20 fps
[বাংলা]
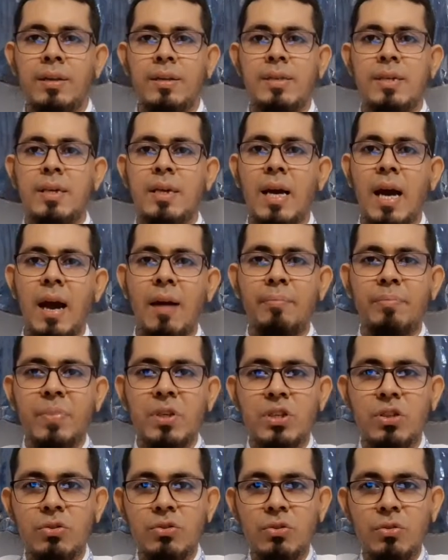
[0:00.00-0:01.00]
যে
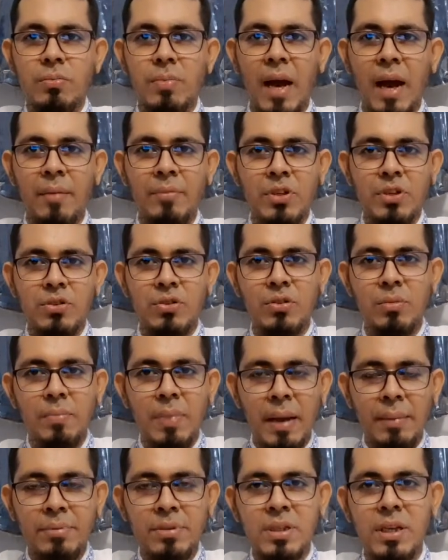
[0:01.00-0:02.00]
আপনি শুধু আমি শুধু
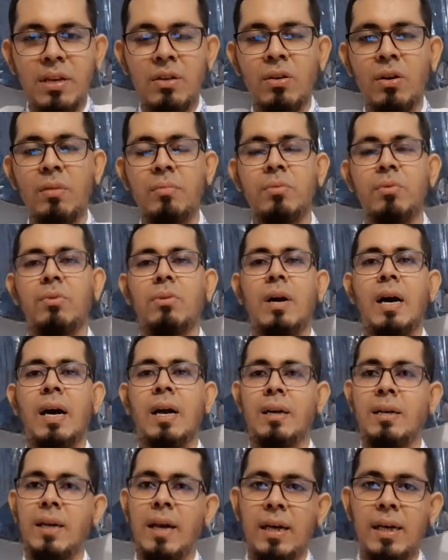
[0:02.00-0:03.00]
ব্যবসায়ী হব
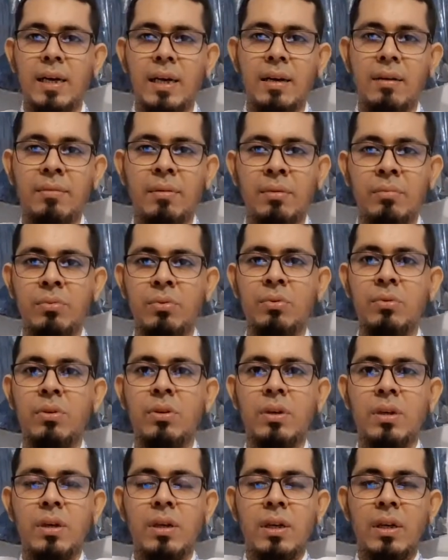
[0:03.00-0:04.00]
আর টাকা কামাবো
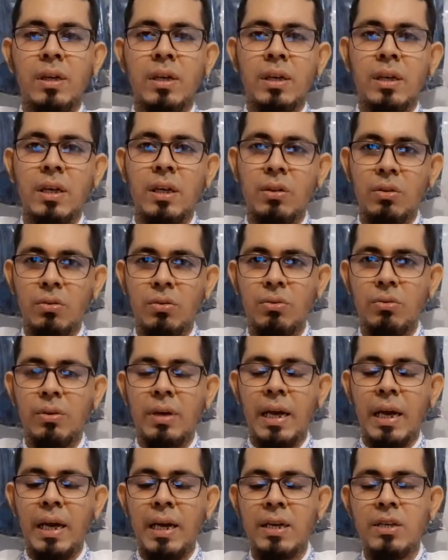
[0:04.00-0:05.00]
কিন্তু
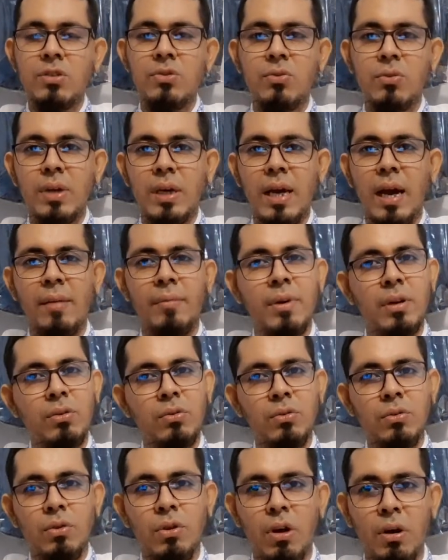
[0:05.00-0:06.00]
এই যুগে আমার
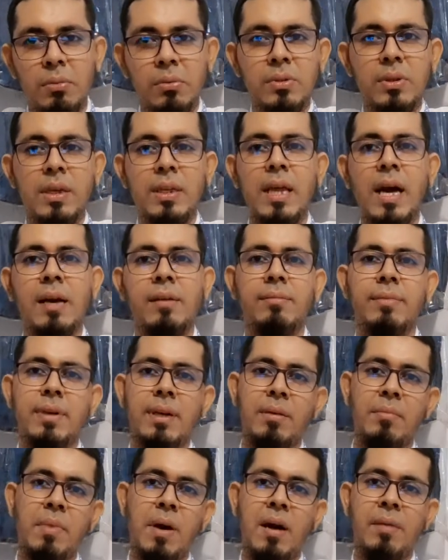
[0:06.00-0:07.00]
কোনো ক্ষমতা থাকবে
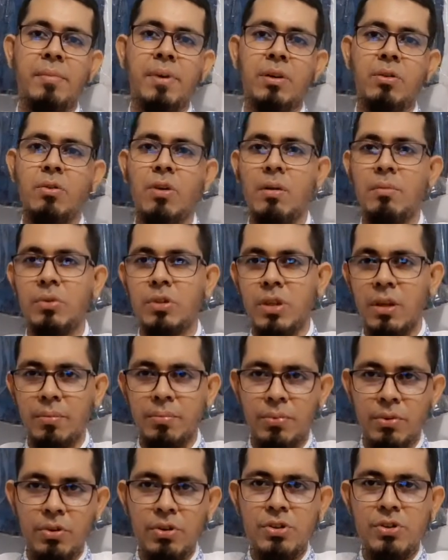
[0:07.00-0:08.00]
না বা আমার ক্ষমতার
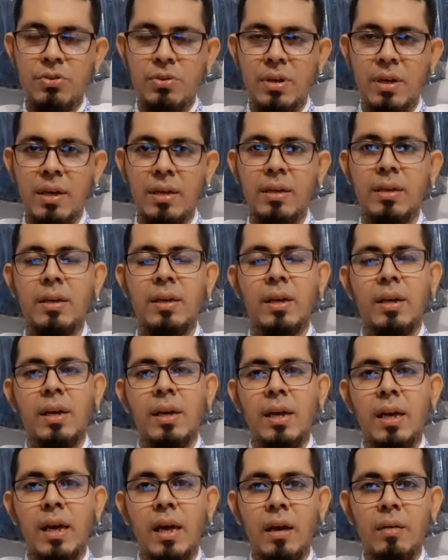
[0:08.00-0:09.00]
প্রয়োজন নেই
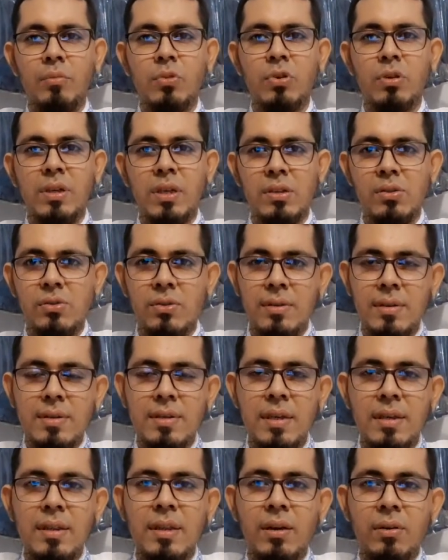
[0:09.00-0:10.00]
এমনটা যদি
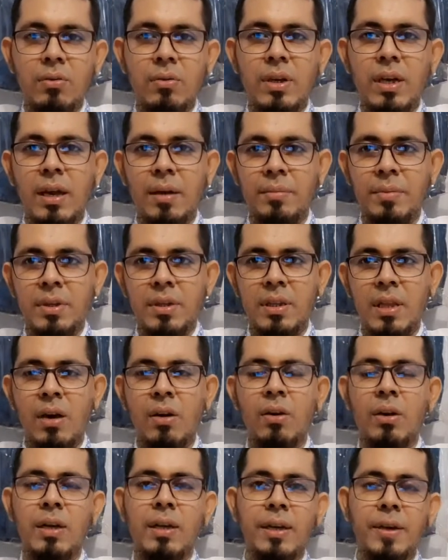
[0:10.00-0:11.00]
চিন্তা করি আমি
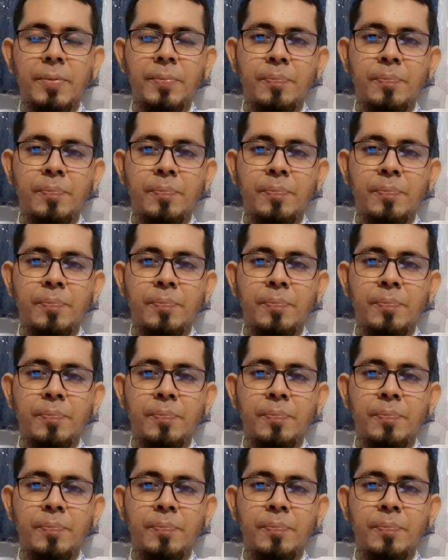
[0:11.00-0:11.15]
তাহলে